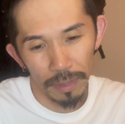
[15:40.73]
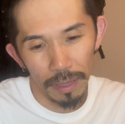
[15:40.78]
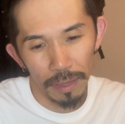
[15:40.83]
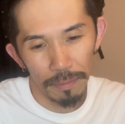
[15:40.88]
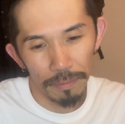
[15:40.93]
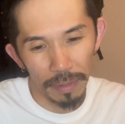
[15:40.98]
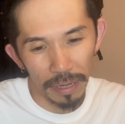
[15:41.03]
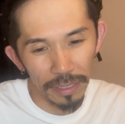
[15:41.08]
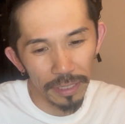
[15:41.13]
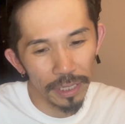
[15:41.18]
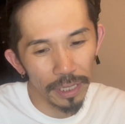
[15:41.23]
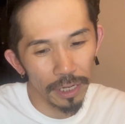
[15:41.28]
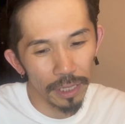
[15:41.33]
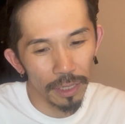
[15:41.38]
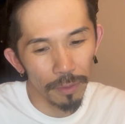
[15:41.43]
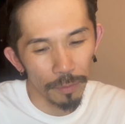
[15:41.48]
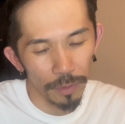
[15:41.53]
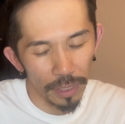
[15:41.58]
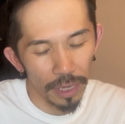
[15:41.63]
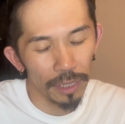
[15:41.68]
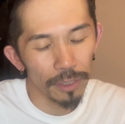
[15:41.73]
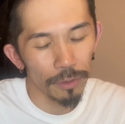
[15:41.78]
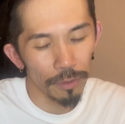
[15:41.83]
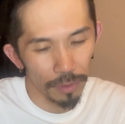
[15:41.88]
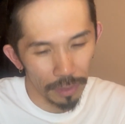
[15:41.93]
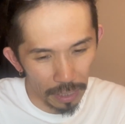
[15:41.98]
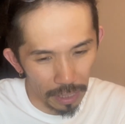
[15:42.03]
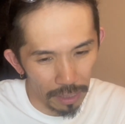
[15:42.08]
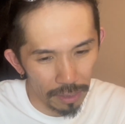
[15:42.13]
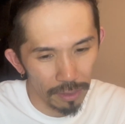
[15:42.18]
まんざらでもないという
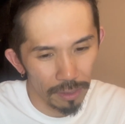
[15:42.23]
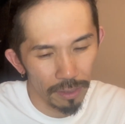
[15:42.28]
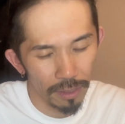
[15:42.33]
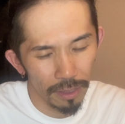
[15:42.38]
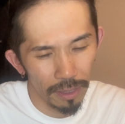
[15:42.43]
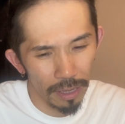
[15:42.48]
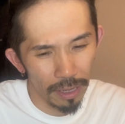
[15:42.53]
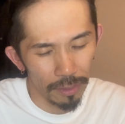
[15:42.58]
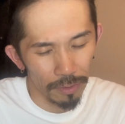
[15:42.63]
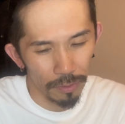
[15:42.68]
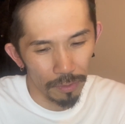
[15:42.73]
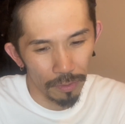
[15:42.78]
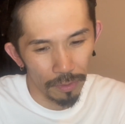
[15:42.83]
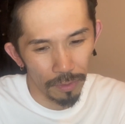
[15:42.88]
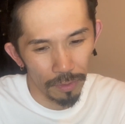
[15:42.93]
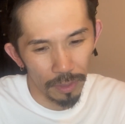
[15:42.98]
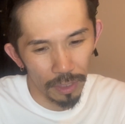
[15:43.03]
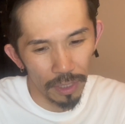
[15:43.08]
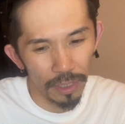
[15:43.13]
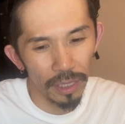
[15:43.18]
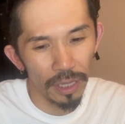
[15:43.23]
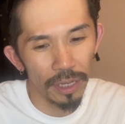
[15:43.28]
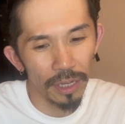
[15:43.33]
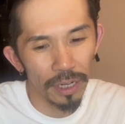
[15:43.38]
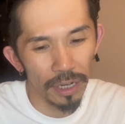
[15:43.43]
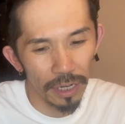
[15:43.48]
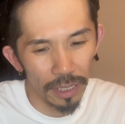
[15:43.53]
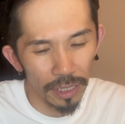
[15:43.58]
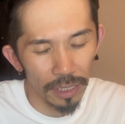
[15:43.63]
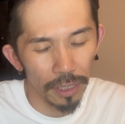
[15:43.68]
か、あの、自然か
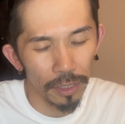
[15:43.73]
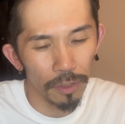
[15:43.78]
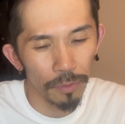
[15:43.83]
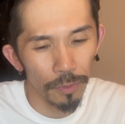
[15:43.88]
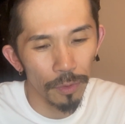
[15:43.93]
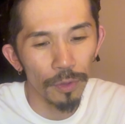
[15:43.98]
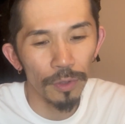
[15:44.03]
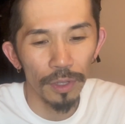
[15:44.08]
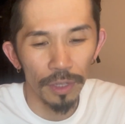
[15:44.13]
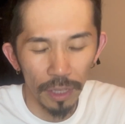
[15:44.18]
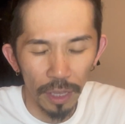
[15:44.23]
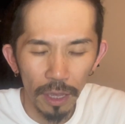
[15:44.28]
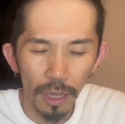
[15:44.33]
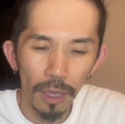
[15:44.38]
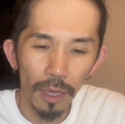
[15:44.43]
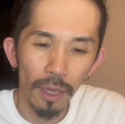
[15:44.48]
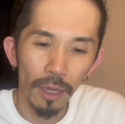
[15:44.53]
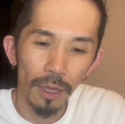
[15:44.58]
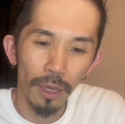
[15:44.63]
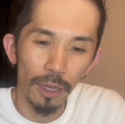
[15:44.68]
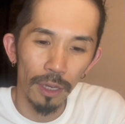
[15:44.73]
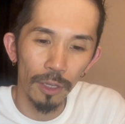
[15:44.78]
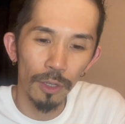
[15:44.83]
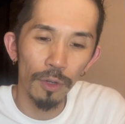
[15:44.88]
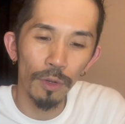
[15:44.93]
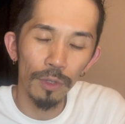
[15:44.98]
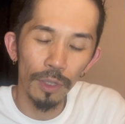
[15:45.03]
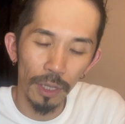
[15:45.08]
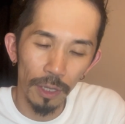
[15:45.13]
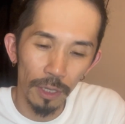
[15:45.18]
らいただくものってね、非
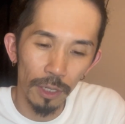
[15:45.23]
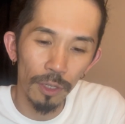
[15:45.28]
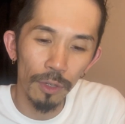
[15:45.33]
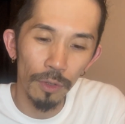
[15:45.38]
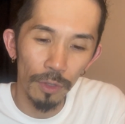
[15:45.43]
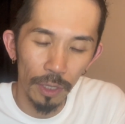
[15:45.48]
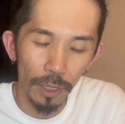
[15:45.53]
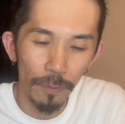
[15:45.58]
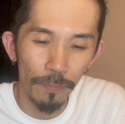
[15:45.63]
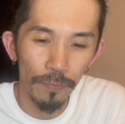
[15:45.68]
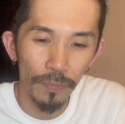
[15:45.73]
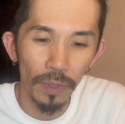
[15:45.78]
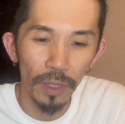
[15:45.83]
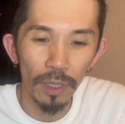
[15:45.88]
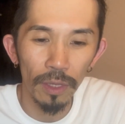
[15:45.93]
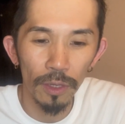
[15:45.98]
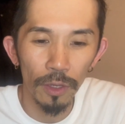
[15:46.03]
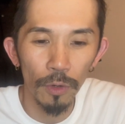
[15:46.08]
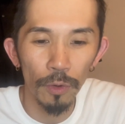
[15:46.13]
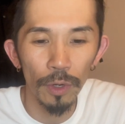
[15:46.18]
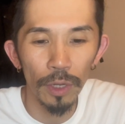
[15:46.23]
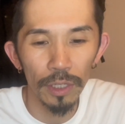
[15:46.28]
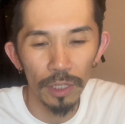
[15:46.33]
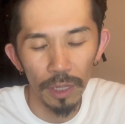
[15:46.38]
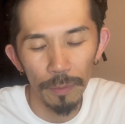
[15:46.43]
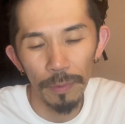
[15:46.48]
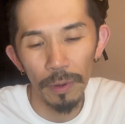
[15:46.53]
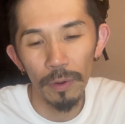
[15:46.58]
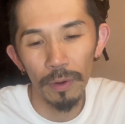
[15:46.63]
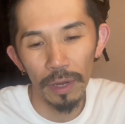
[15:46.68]
常に非常に強烈な
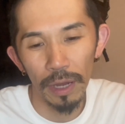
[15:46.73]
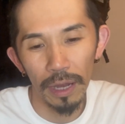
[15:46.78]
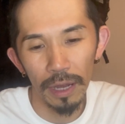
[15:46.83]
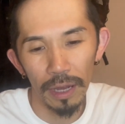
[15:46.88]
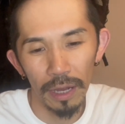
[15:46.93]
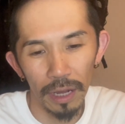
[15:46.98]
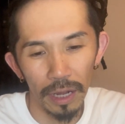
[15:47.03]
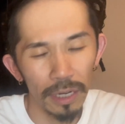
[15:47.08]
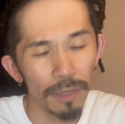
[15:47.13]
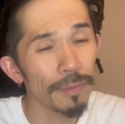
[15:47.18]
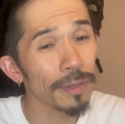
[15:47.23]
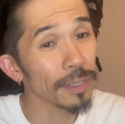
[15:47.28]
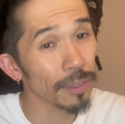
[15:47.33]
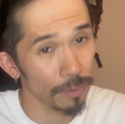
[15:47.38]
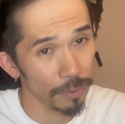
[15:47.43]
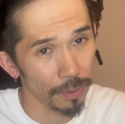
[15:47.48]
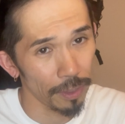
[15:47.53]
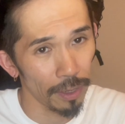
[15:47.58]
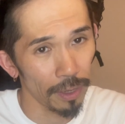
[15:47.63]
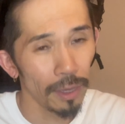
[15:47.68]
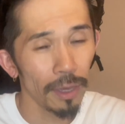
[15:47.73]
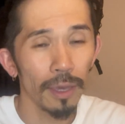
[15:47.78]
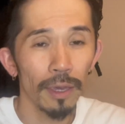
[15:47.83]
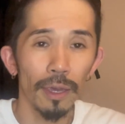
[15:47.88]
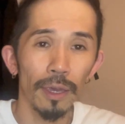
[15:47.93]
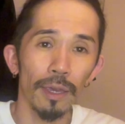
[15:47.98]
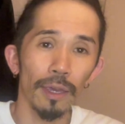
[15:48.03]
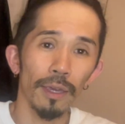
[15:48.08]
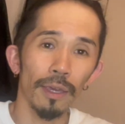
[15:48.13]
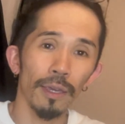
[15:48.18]
パワーがありますので、
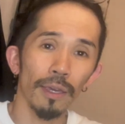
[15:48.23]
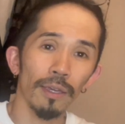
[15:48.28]
えー、